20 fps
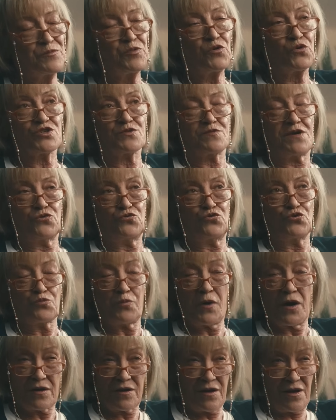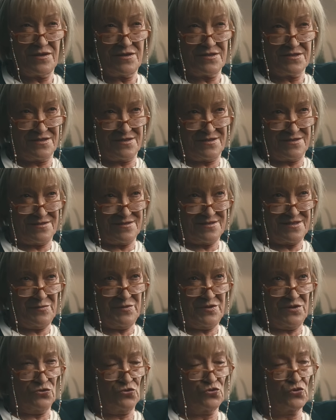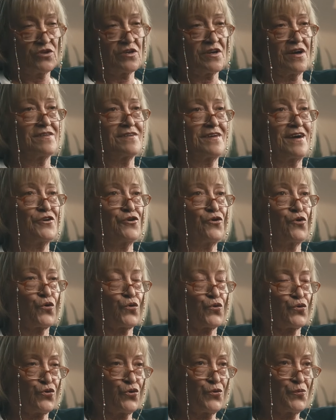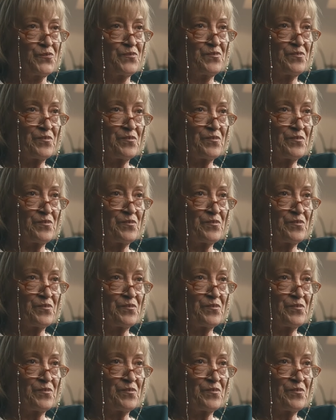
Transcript: tabii o zaman Türk bakkalları gibi dükkanlar yoktu.